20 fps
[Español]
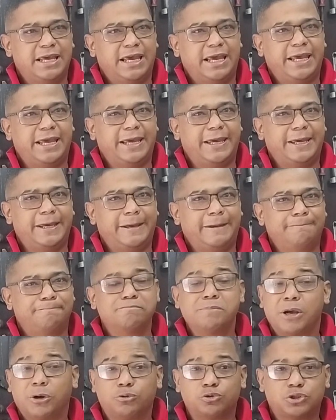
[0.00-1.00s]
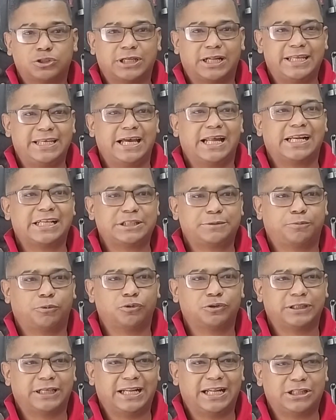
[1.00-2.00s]
Eh, me gustaría
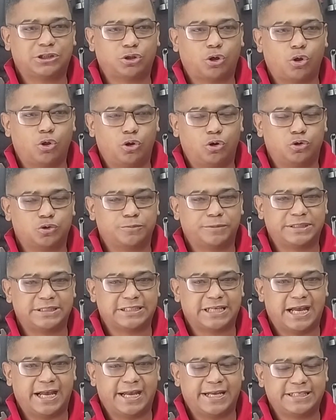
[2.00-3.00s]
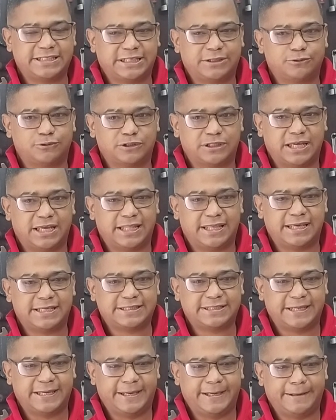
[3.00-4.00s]
responder a todos los mensajes que
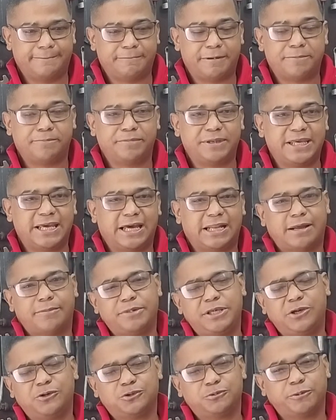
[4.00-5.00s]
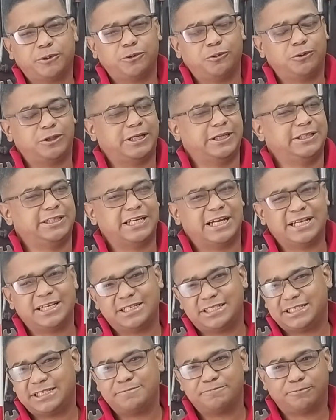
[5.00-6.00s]
ustedes eh, me envían, amigos, pero que ya
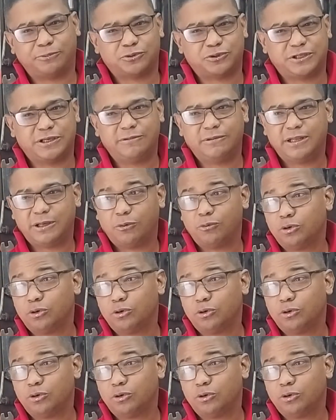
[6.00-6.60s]
es imposible.